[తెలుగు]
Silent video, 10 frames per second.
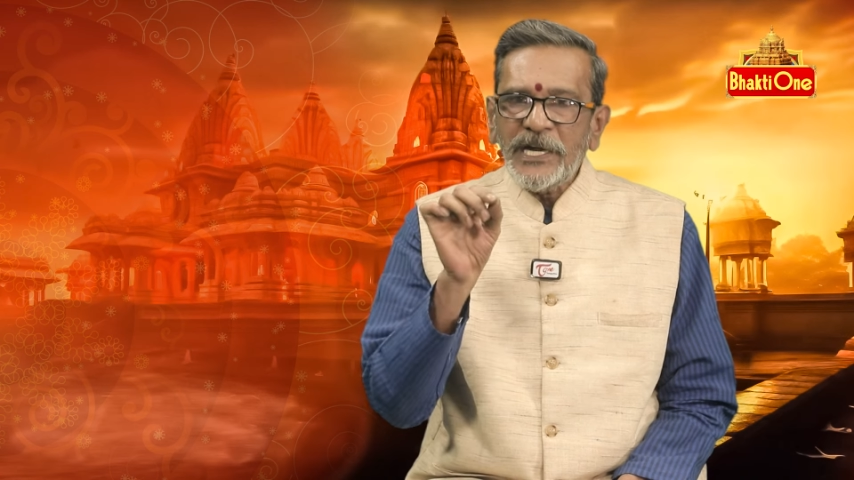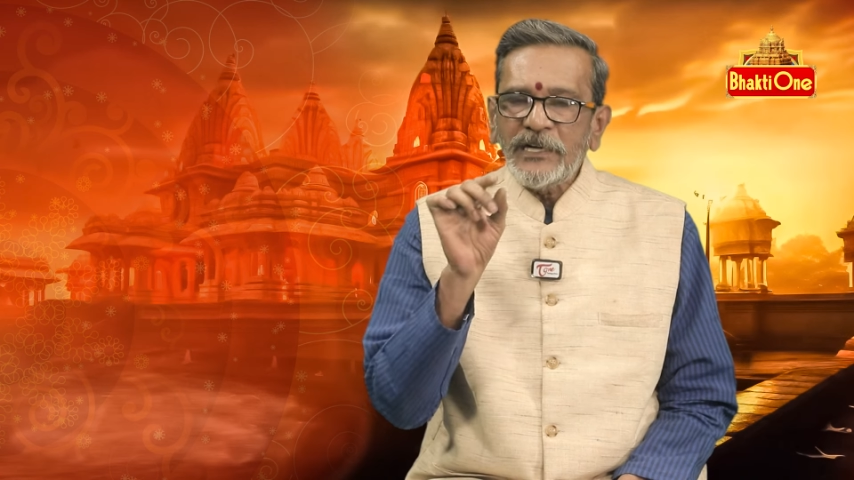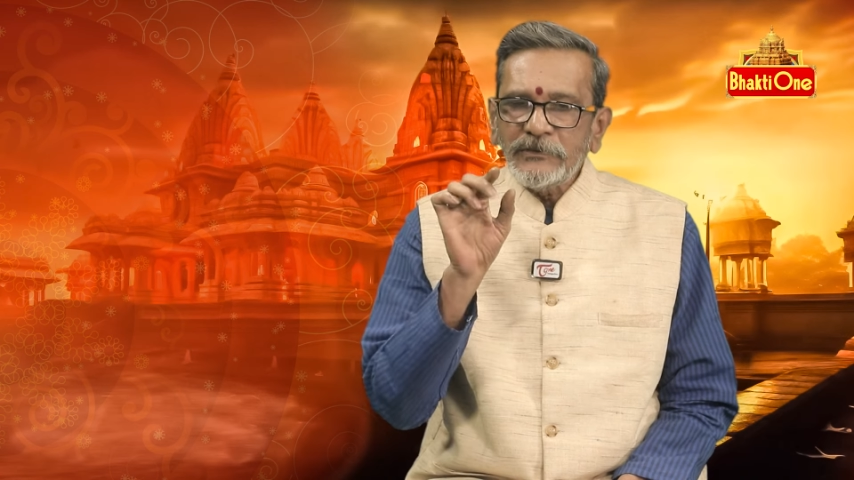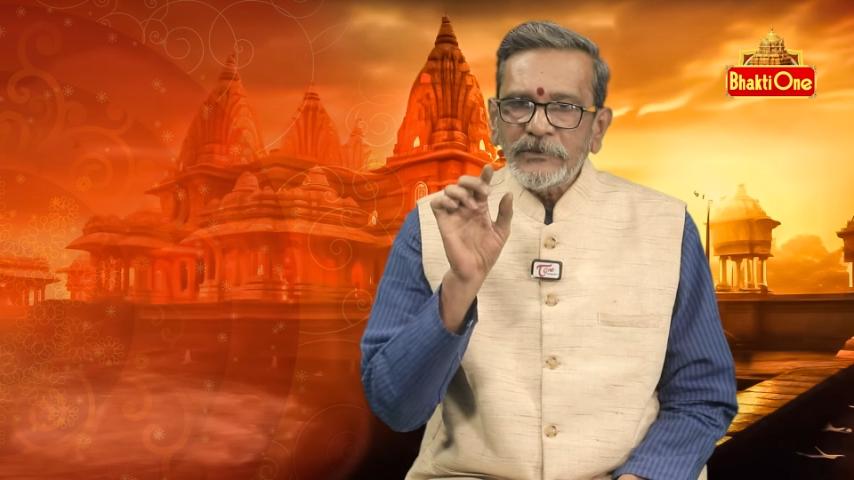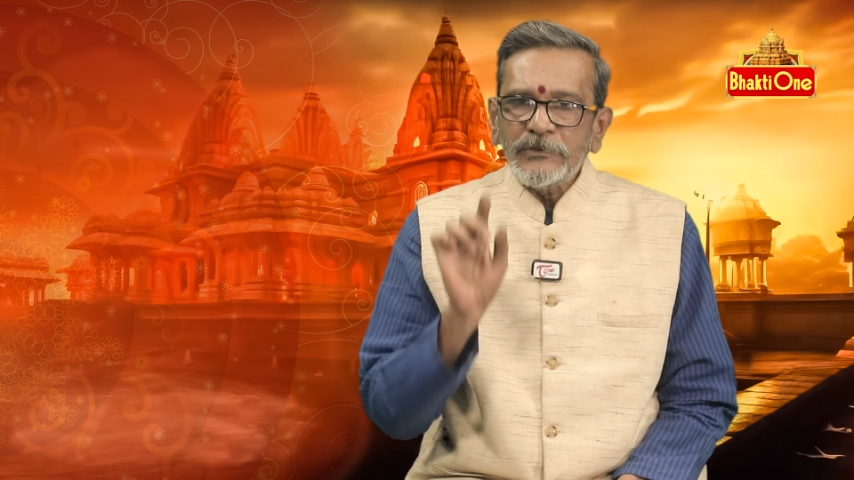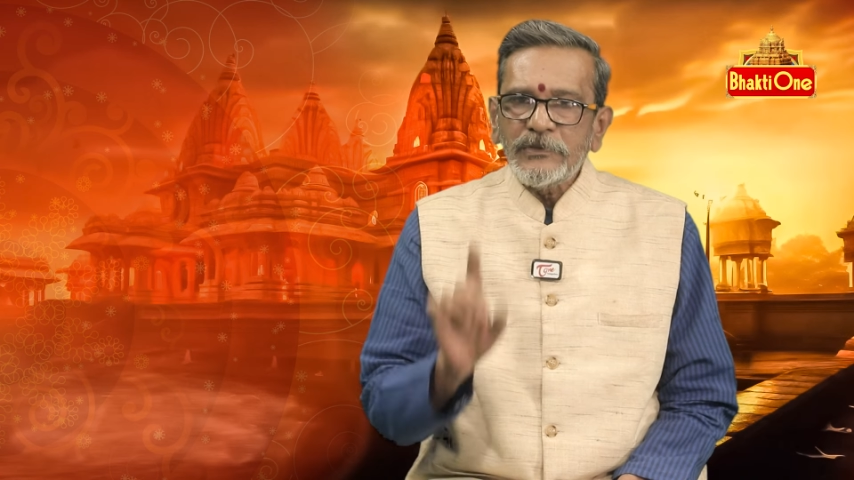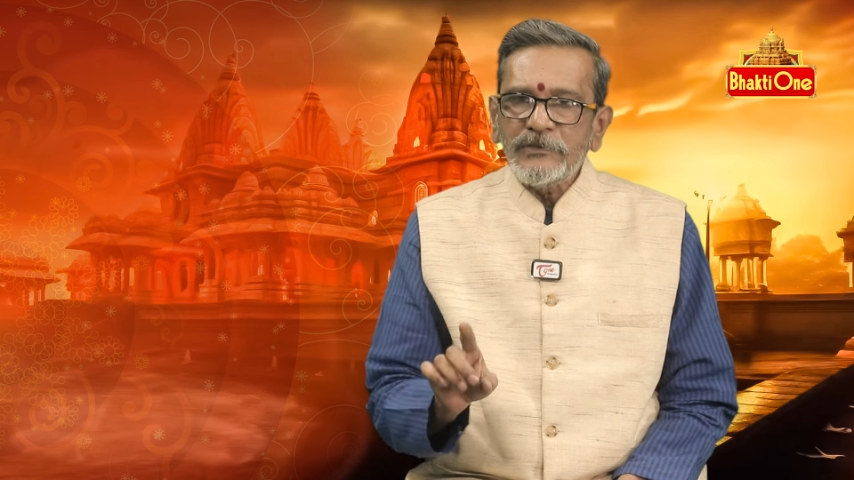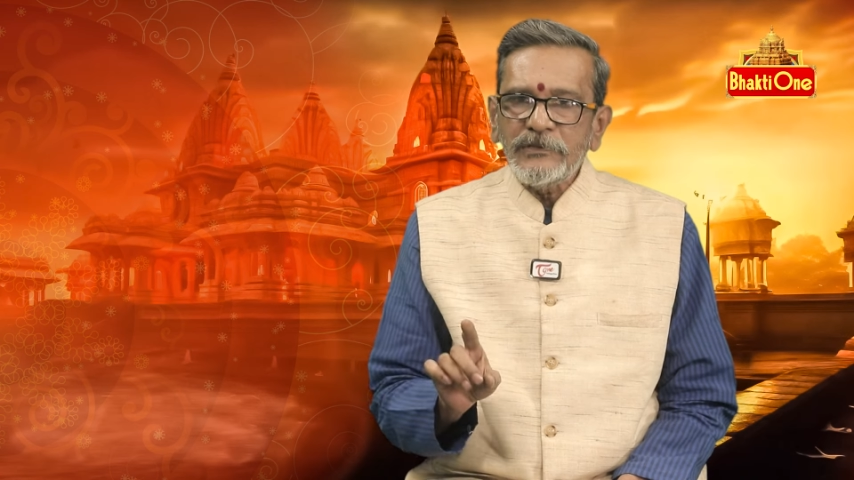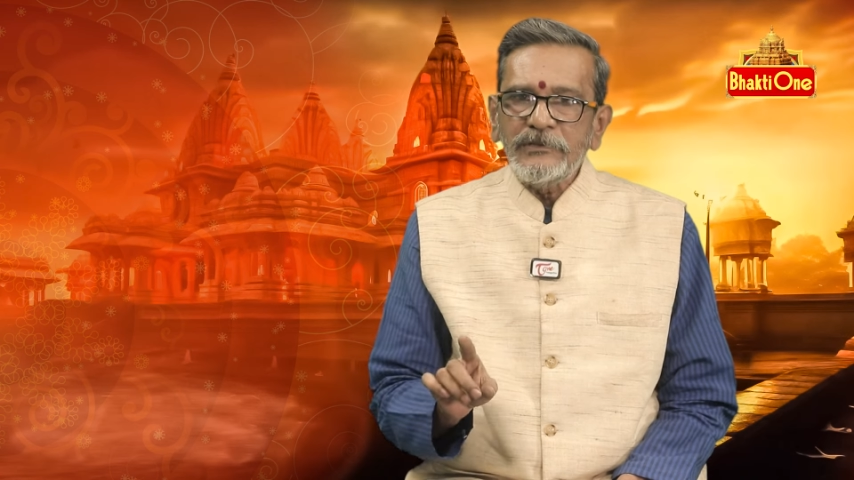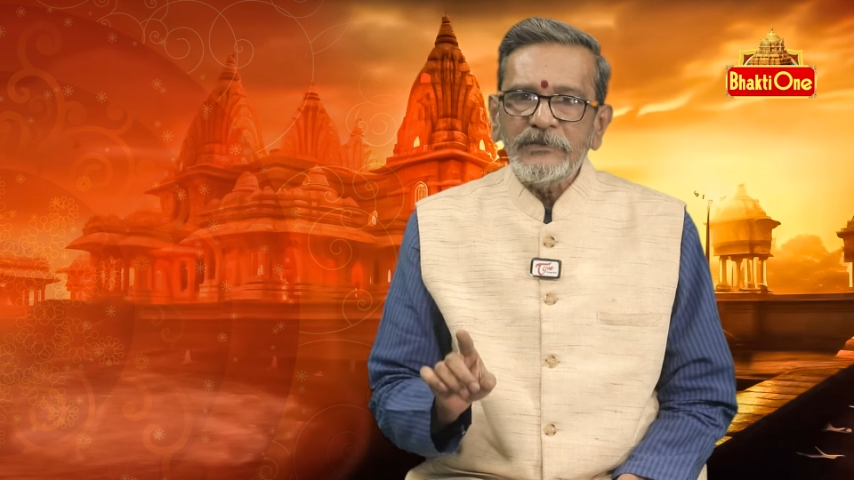ప్రాణంతో
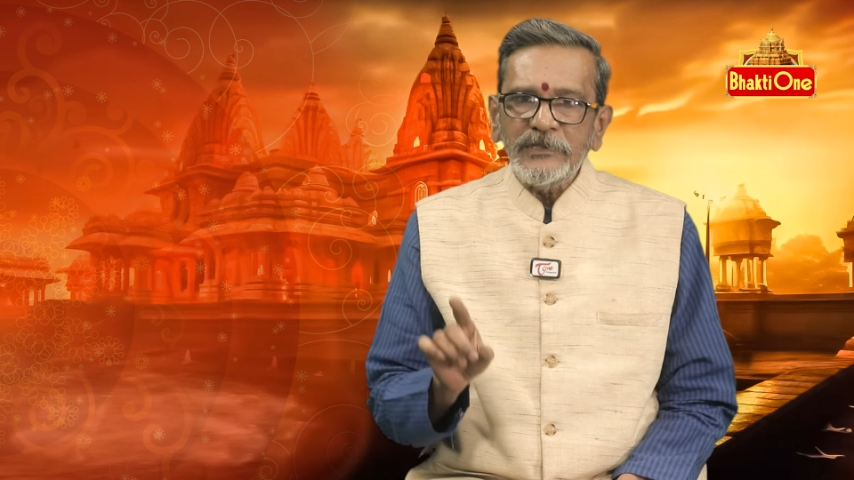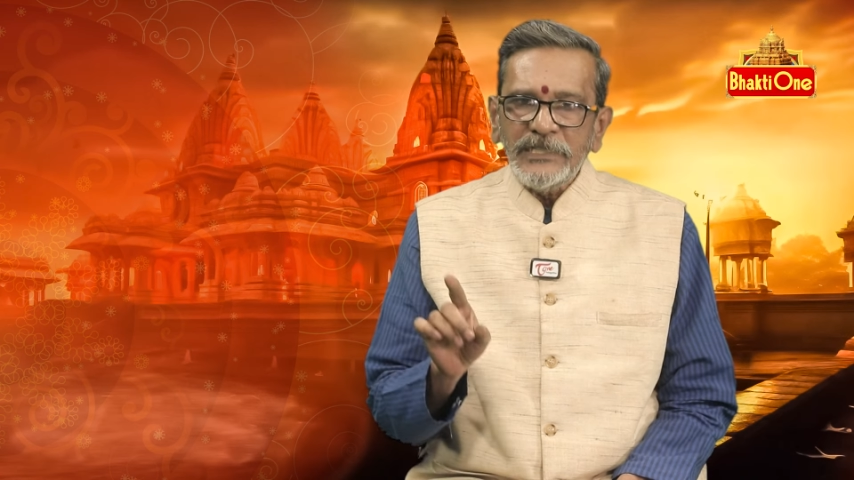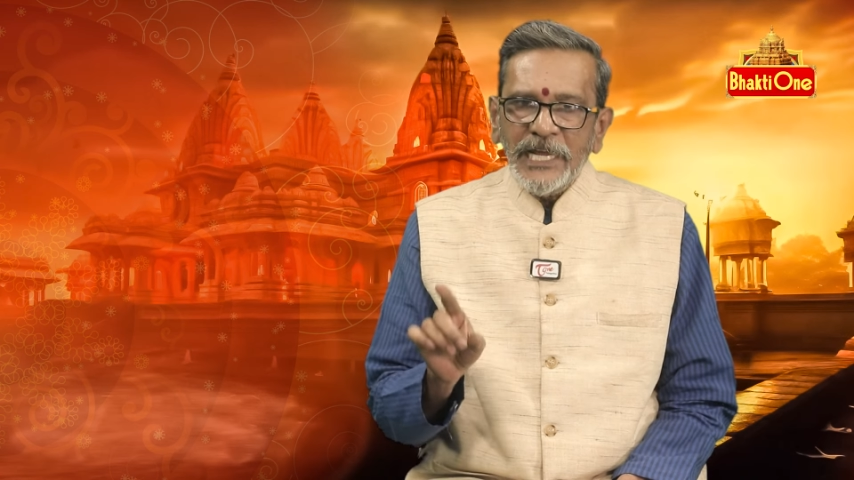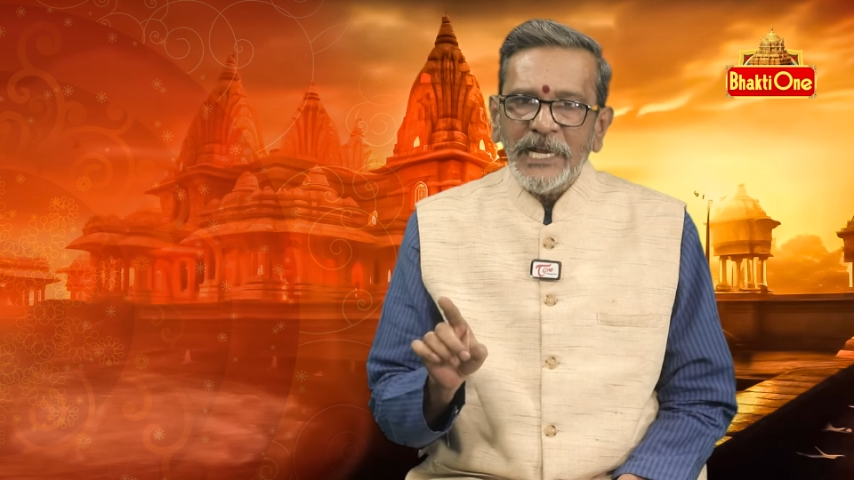కొట్టుకుంటూ